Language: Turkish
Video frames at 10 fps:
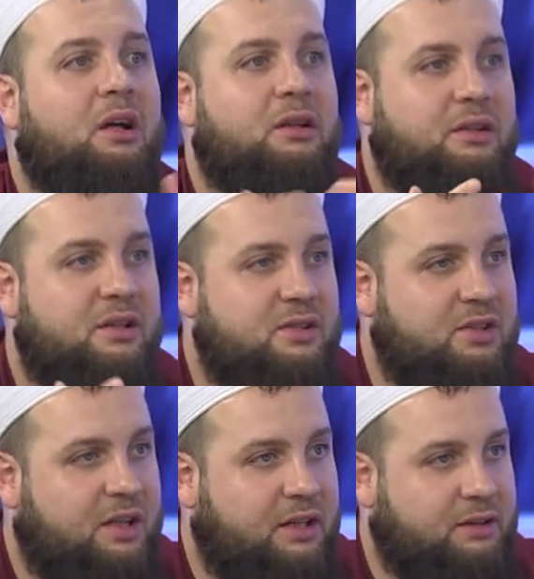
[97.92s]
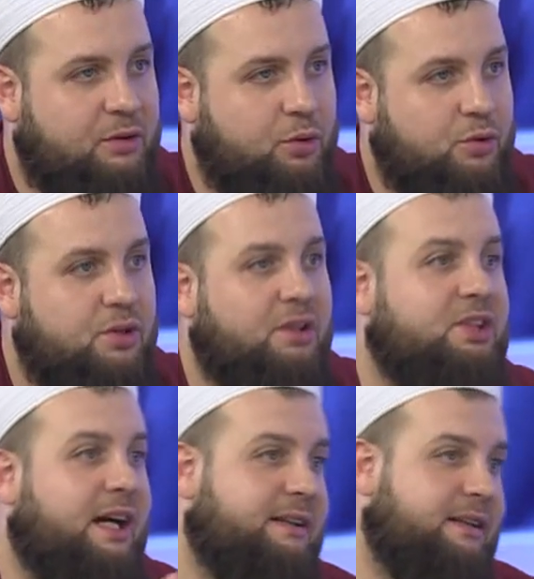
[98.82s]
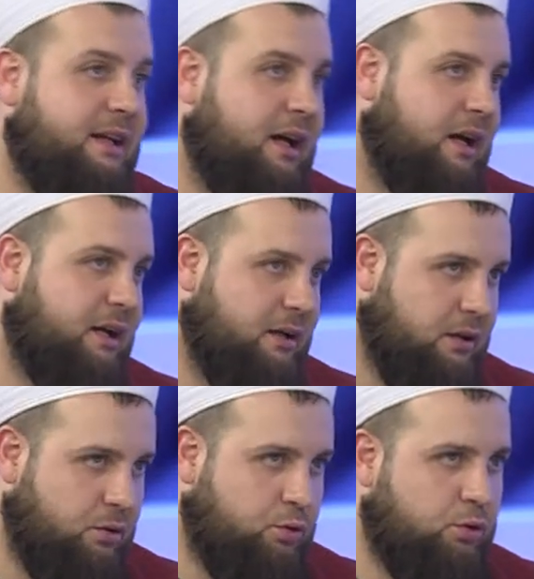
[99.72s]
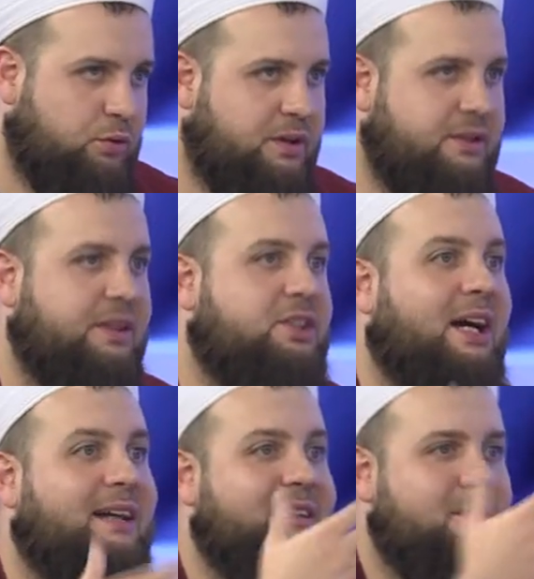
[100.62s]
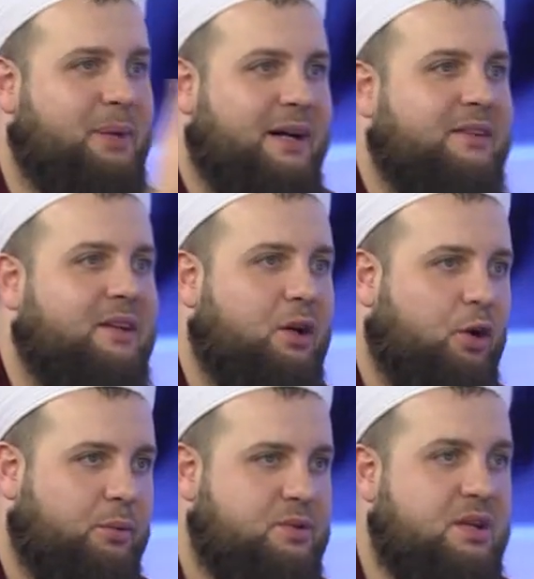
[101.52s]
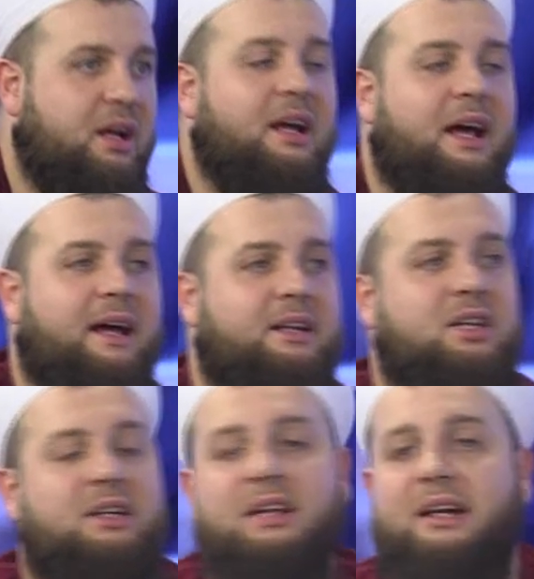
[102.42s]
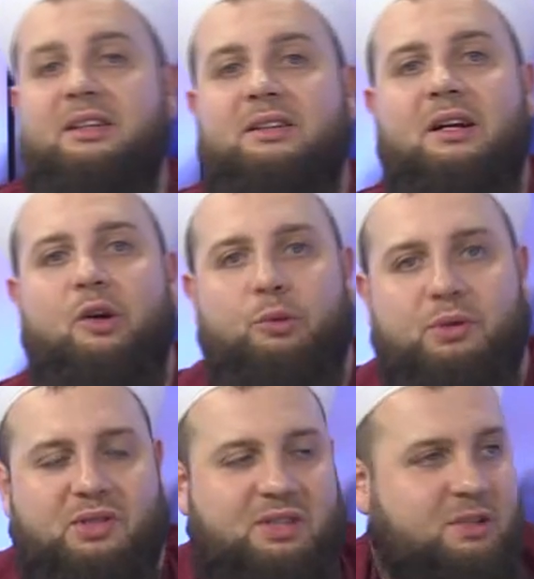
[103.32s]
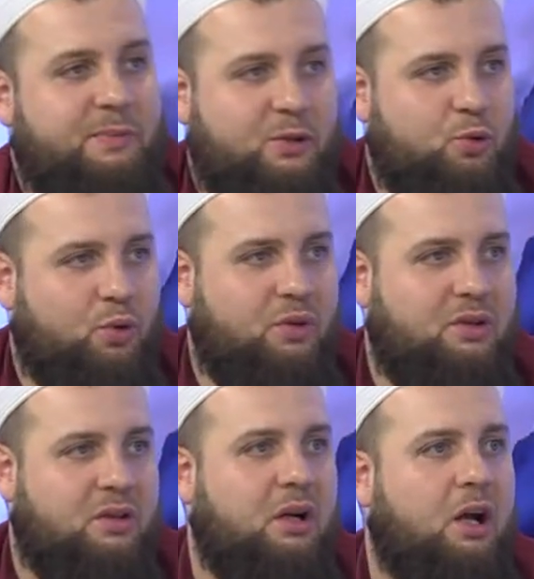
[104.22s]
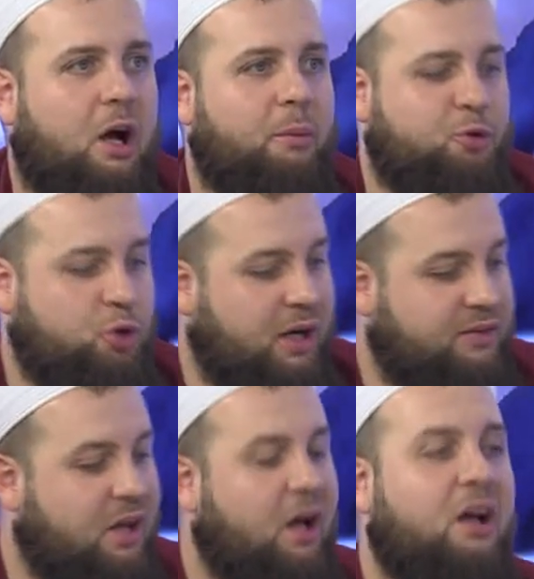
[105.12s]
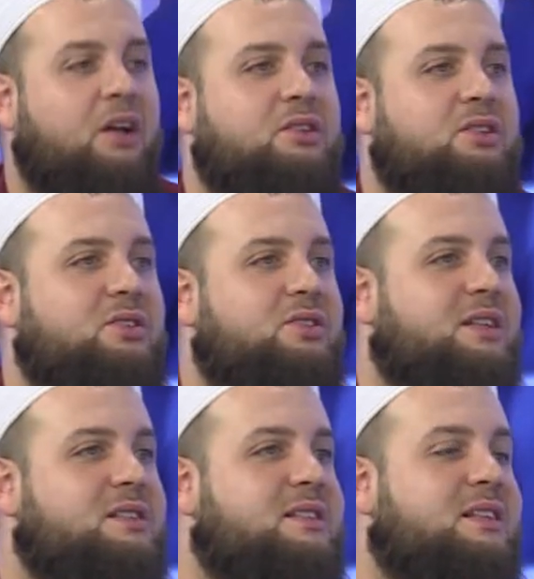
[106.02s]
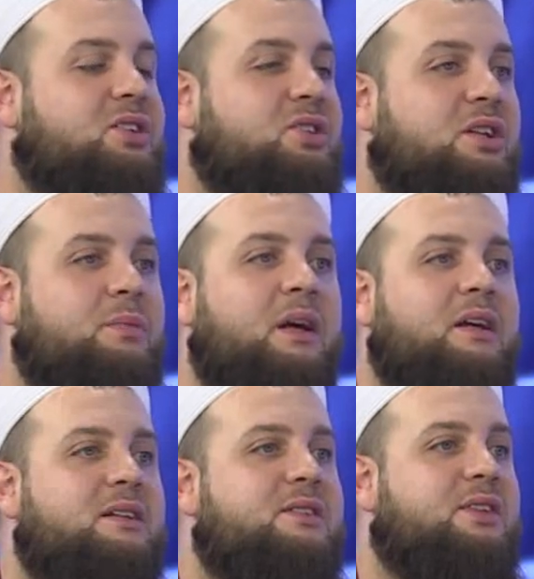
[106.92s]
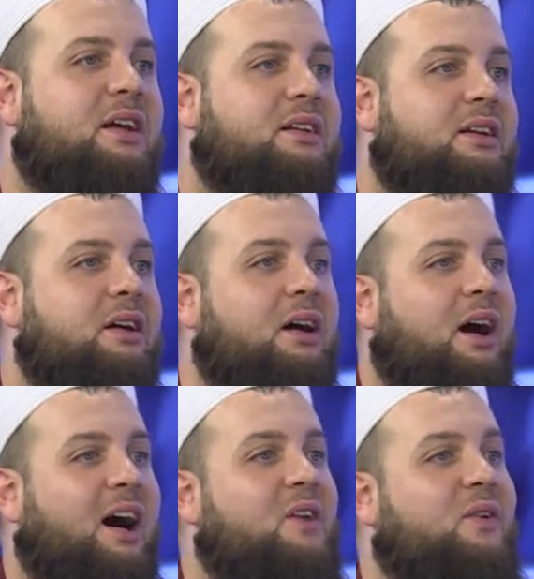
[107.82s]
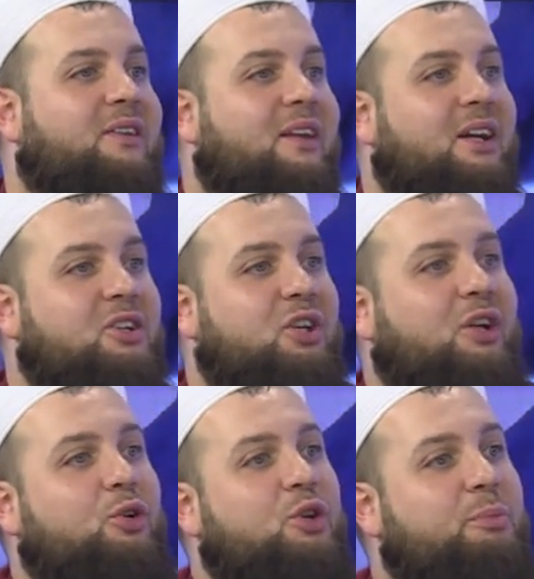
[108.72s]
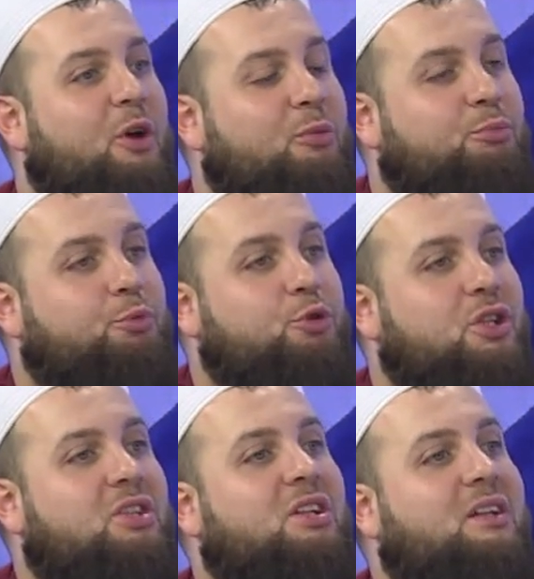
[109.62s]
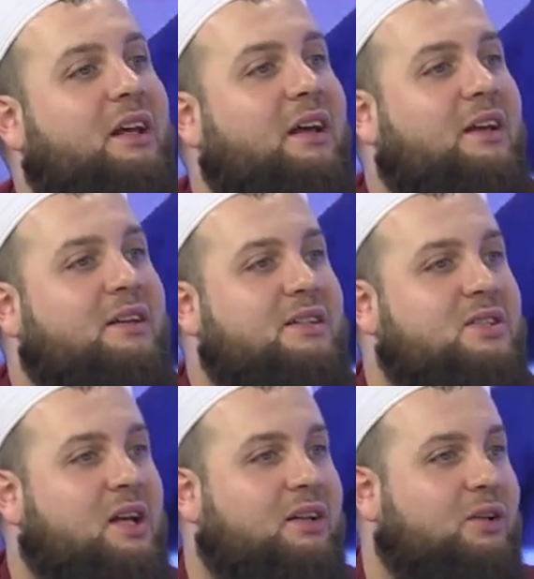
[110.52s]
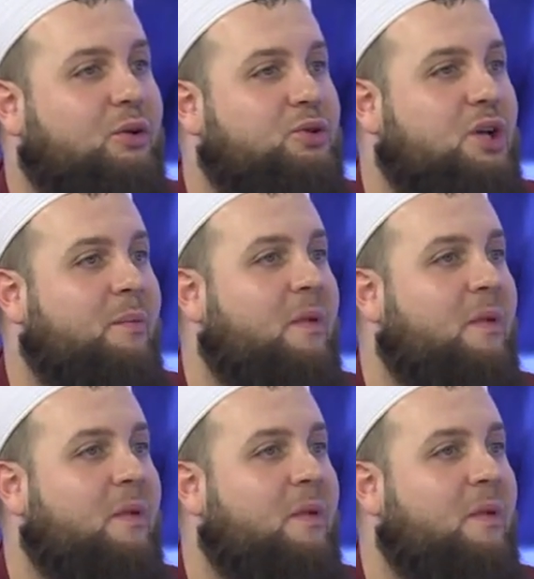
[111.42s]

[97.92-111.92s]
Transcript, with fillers: nasıl dikkat ediyorsa kendi kulvarında kendi bayanlar lavabosuna erkek de erkekler lavabosuna girmek zorundadır. Ama şu anda cinsiyetsizleştirip insanları hayvandan aşağı görüp bu şekilde insanlara hocam